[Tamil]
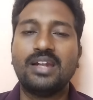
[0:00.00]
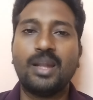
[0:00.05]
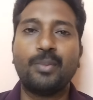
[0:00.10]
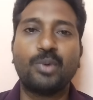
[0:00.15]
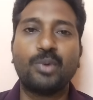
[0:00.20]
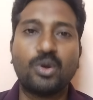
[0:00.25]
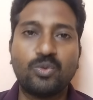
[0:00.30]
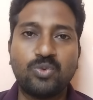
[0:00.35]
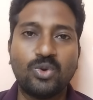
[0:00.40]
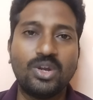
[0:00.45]

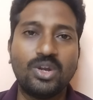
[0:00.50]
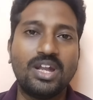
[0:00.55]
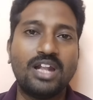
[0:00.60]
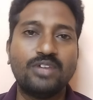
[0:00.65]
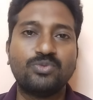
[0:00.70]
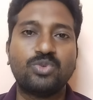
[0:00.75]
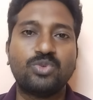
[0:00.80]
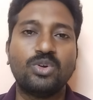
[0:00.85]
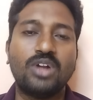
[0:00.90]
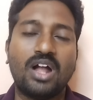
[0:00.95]
நமக்கு ஃபுல்
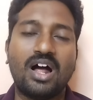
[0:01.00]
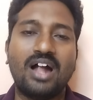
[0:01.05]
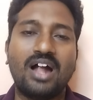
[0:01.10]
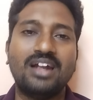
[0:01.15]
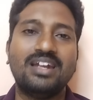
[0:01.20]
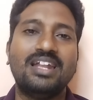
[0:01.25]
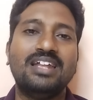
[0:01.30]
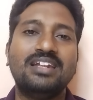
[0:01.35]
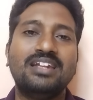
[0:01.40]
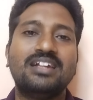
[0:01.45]
அண்ட் ஃபுல்
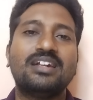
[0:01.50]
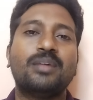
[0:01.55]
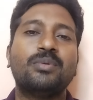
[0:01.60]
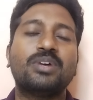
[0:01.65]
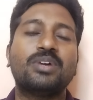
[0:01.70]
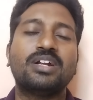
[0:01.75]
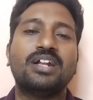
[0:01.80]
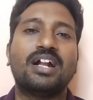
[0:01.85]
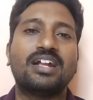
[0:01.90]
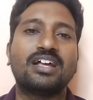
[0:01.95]
ஆன்லைனில்
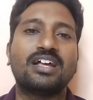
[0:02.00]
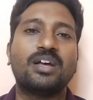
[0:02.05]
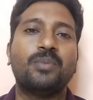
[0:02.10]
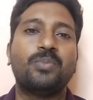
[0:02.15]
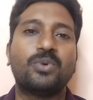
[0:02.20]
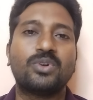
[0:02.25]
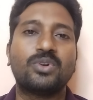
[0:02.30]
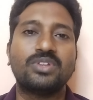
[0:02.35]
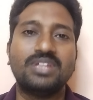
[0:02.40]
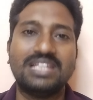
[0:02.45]
நமக்கு நடக்க
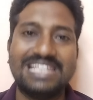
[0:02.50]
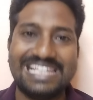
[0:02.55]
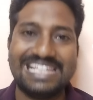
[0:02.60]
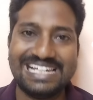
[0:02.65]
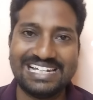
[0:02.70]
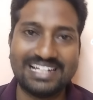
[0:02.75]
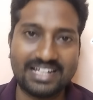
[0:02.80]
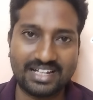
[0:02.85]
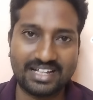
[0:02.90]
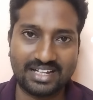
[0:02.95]
போகிறது
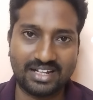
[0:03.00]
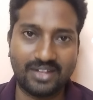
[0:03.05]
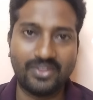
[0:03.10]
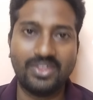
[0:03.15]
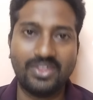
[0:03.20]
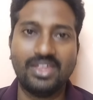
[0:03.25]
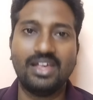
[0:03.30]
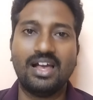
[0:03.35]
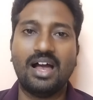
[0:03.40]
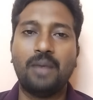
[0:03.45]
இல்லை
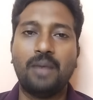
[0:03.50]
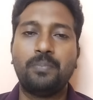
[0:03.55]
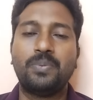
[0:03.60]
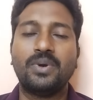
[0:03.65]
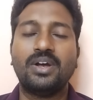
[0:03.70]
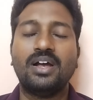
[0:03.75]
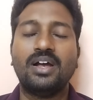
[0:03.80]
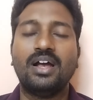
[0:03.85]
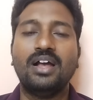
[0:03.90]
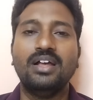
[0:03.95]

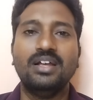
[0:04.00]
அப்போ